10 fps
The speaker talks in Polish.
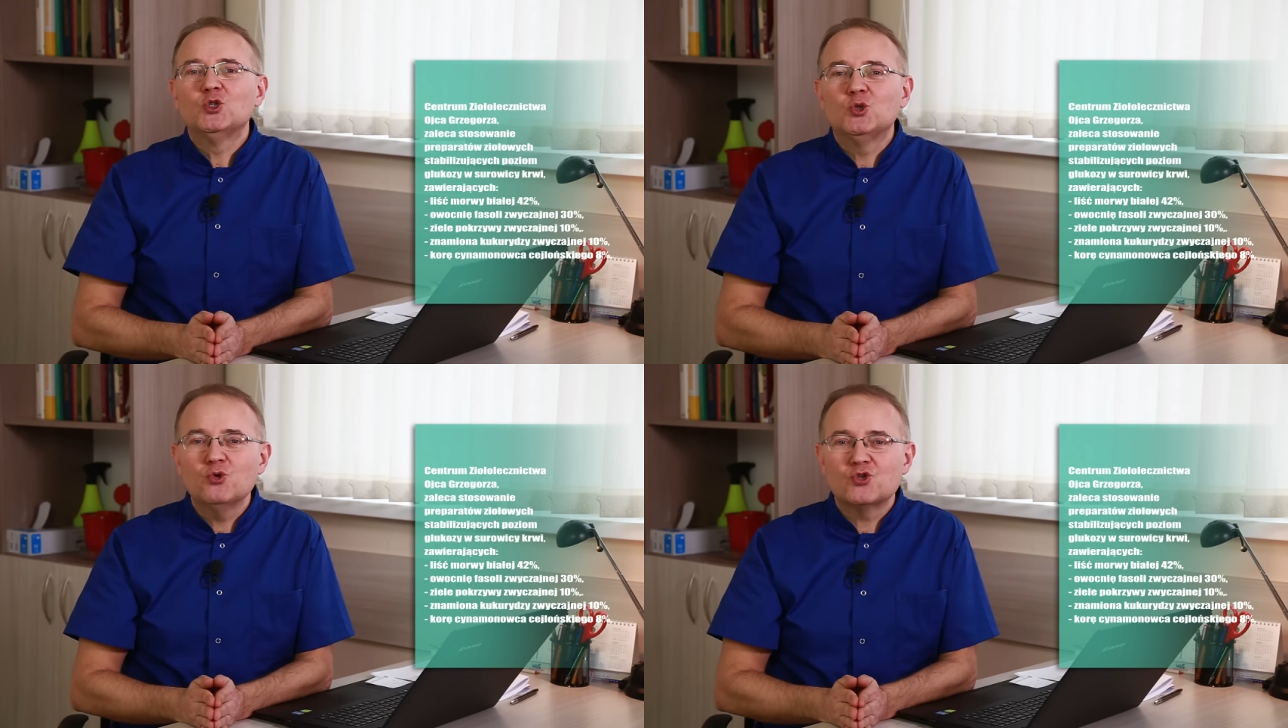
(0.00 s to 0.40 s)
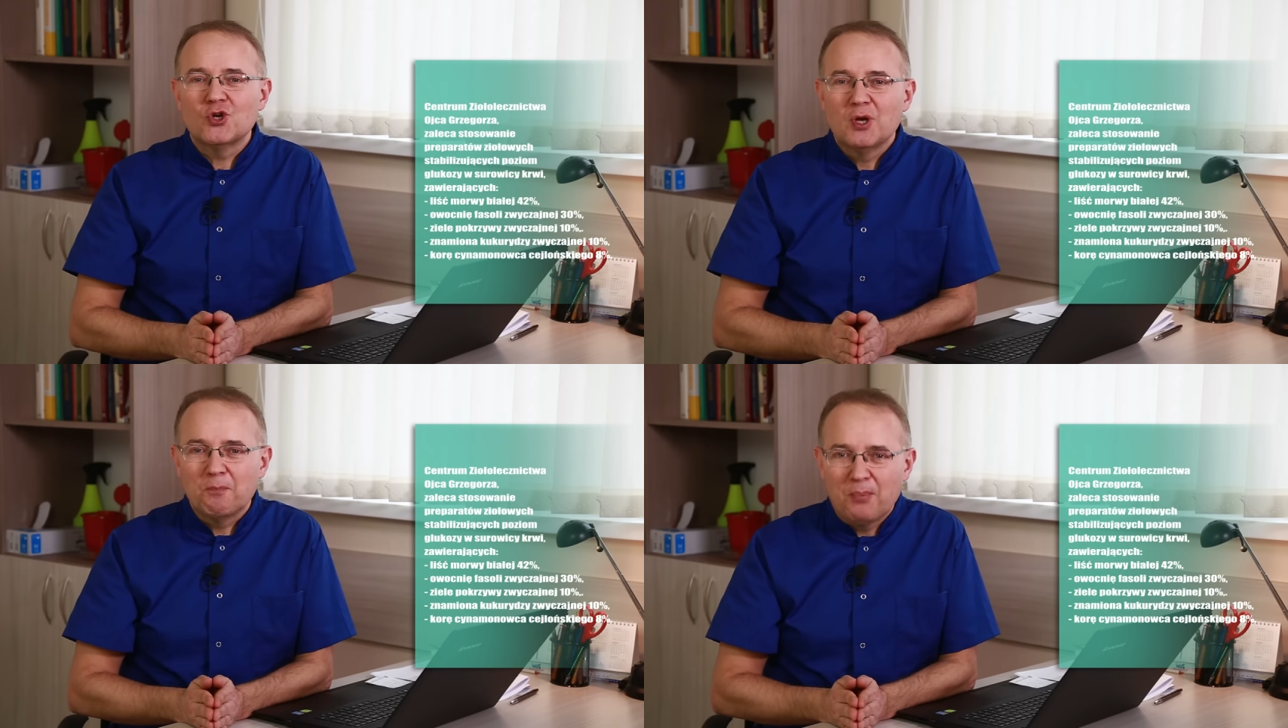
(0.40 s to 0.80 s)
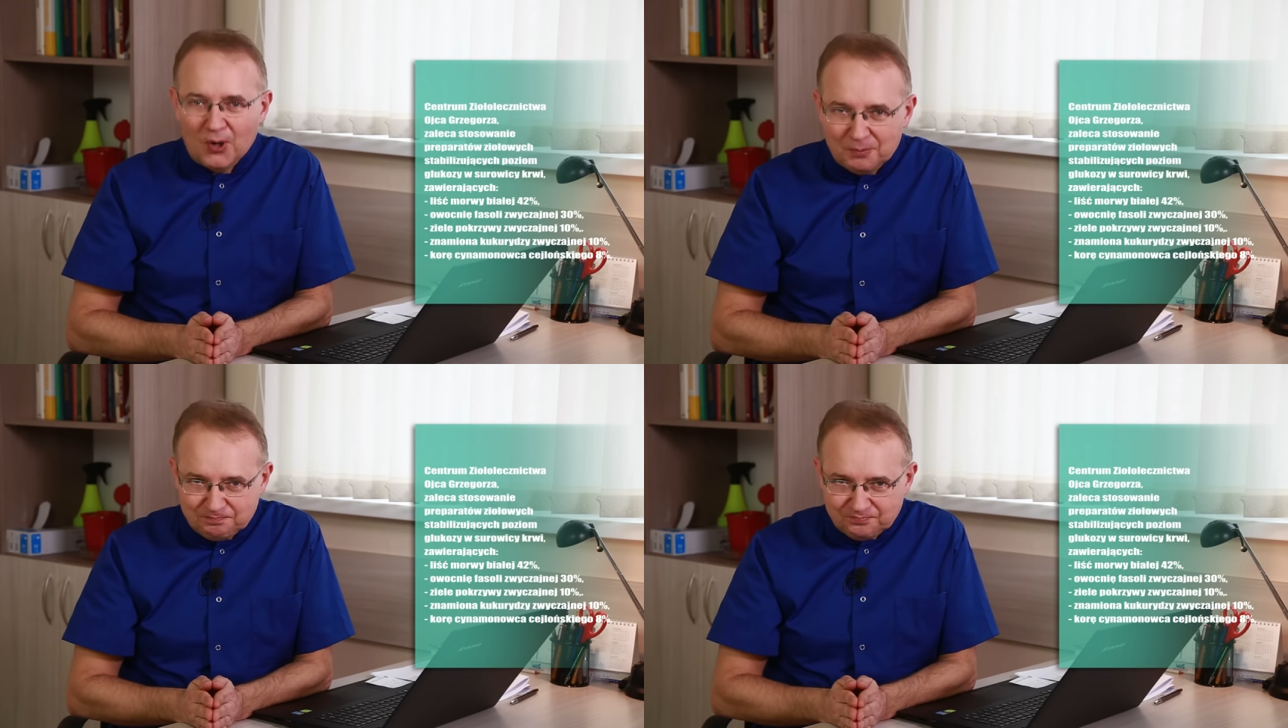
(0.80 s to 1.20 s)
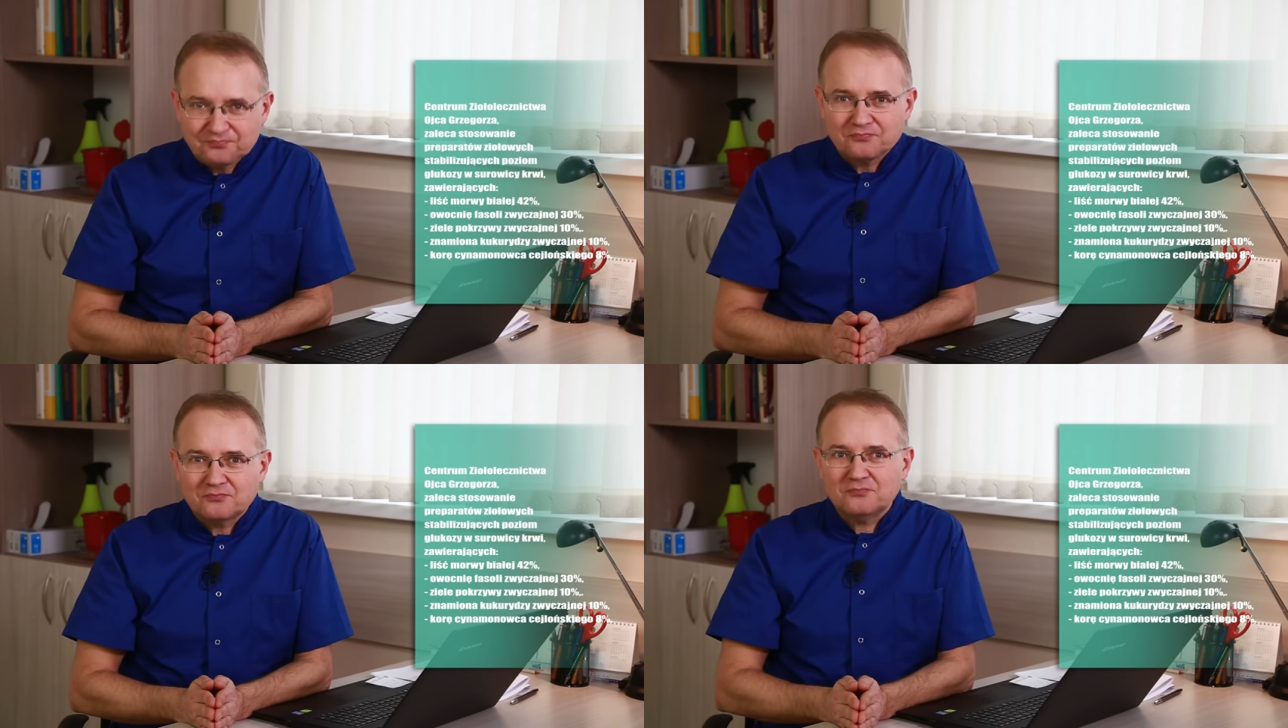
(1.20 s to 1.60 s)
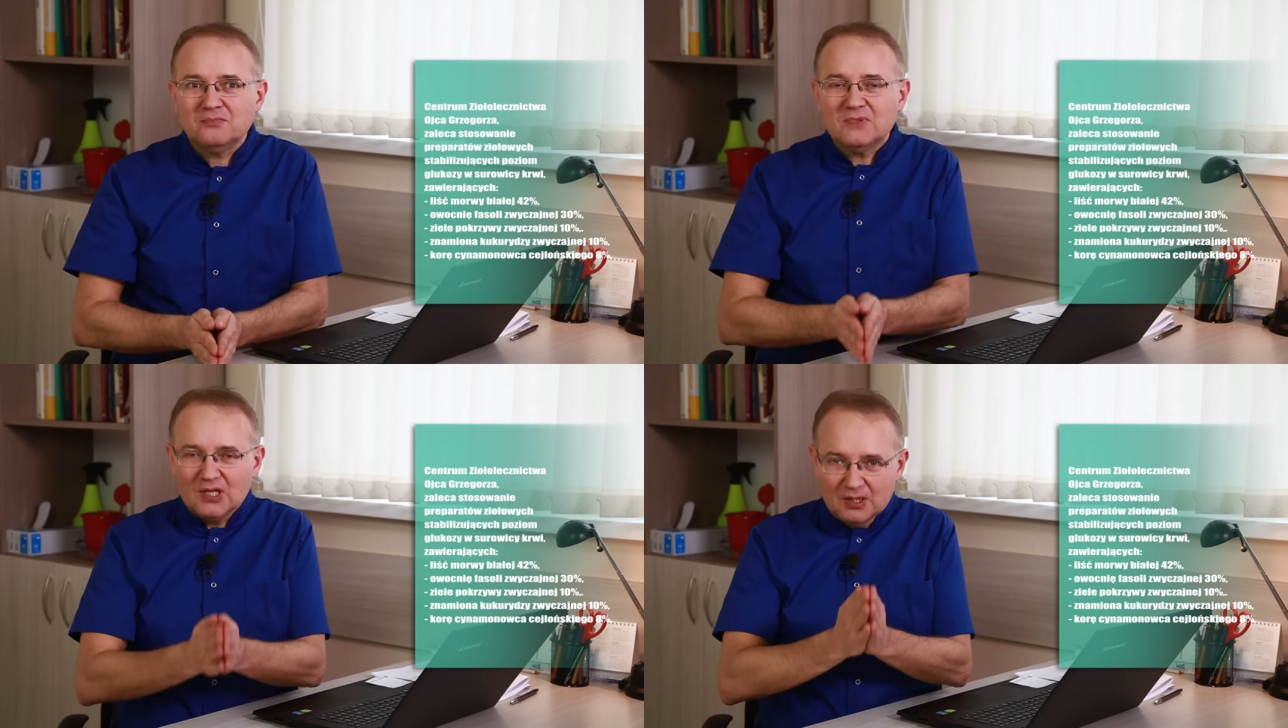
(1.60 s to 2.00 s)
tuż po,
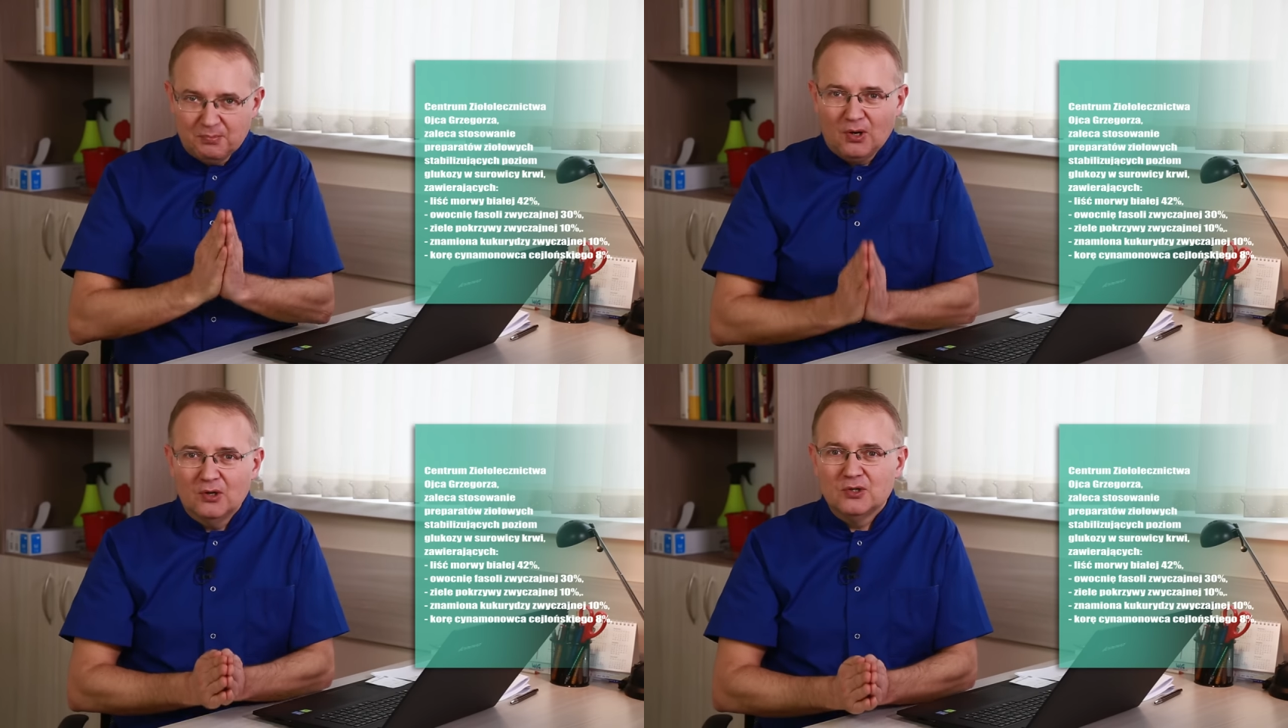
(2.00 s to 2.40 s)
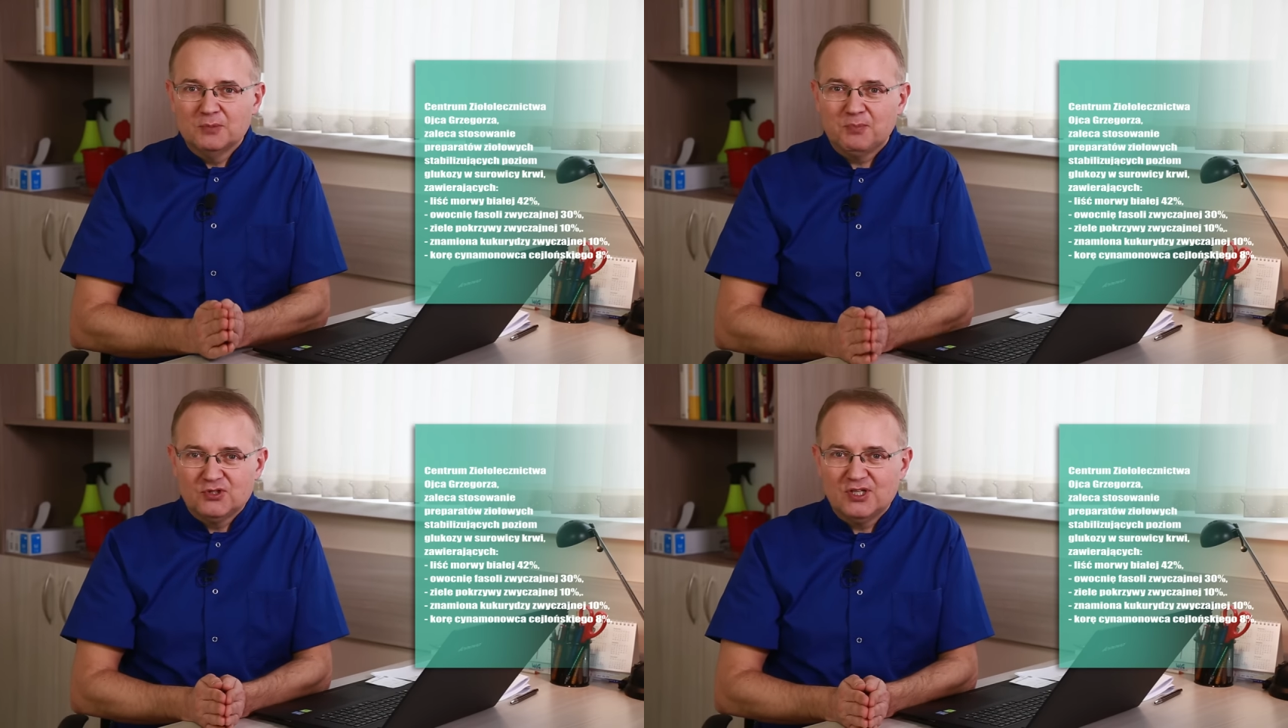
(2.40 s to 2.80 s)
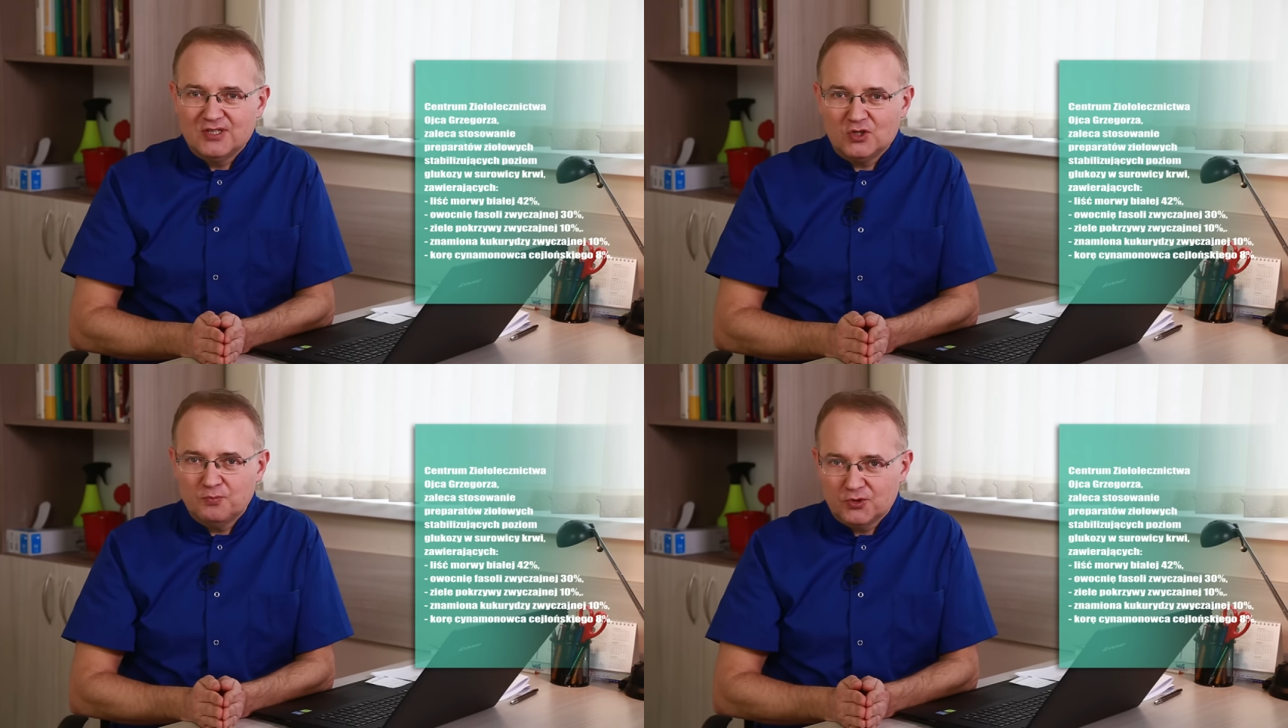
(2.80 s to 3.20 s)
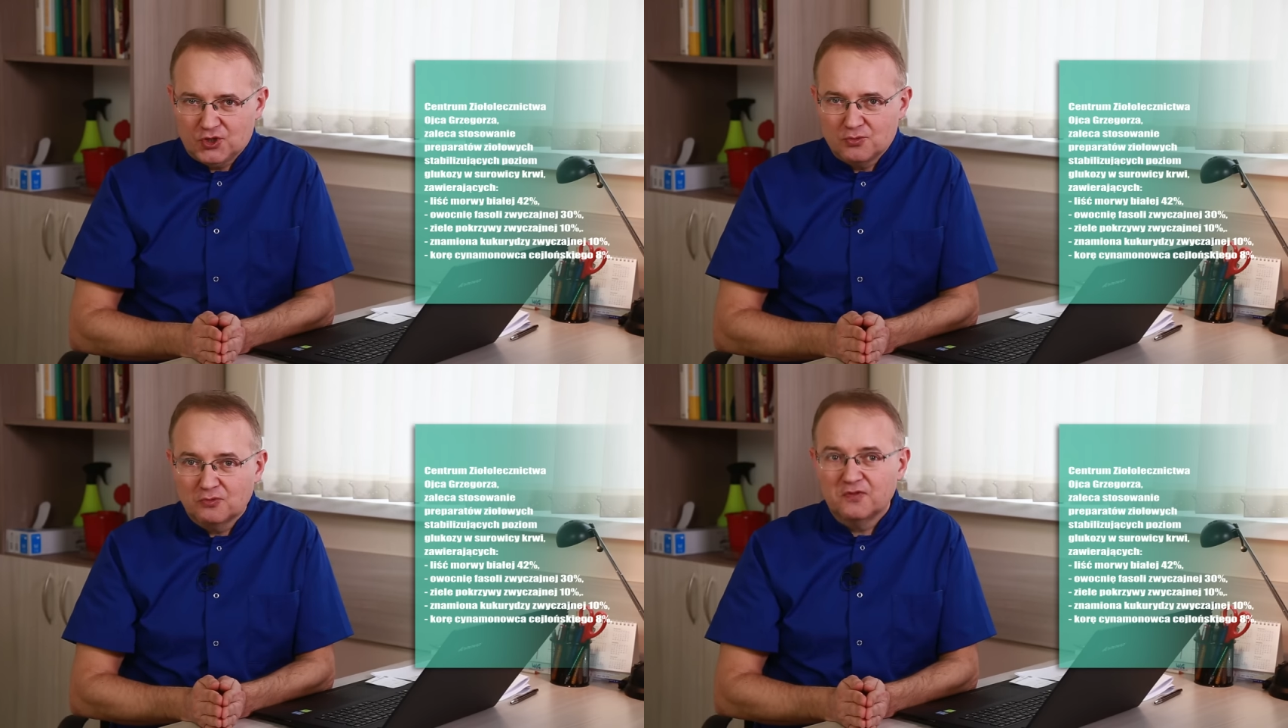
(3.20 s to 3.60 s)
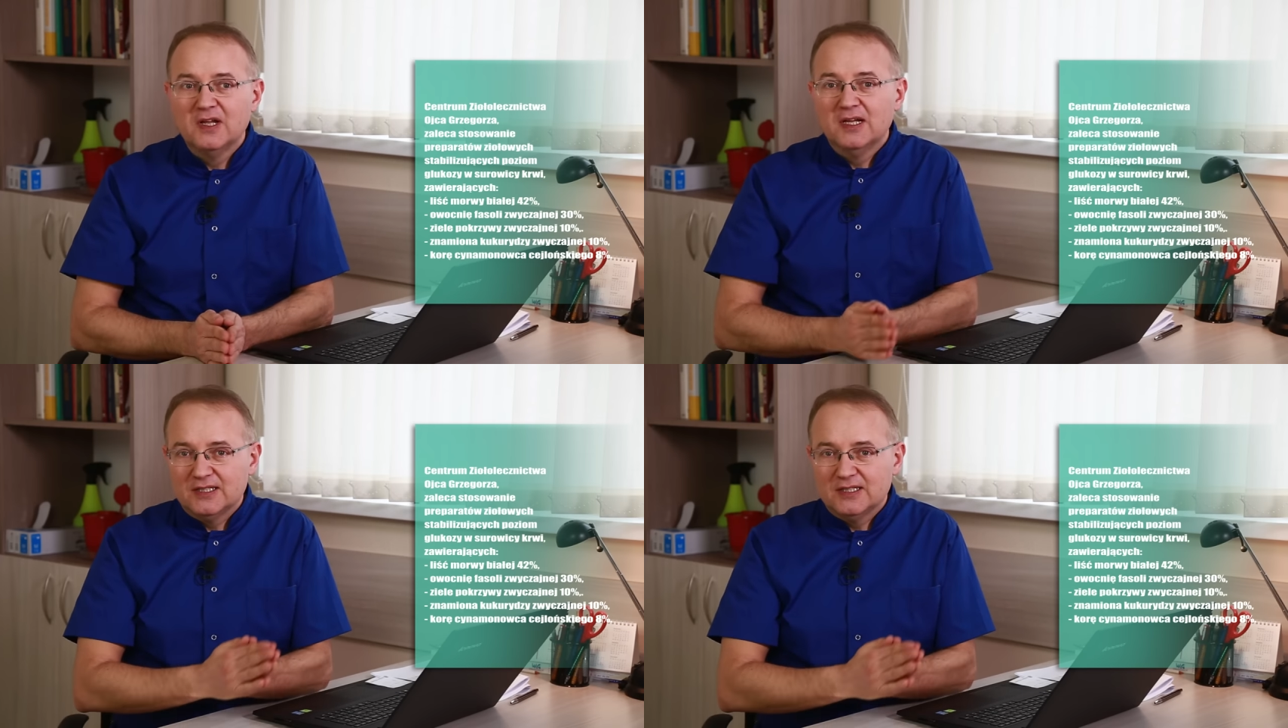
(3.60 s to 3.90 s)
po, po zjedzeniu posiłków.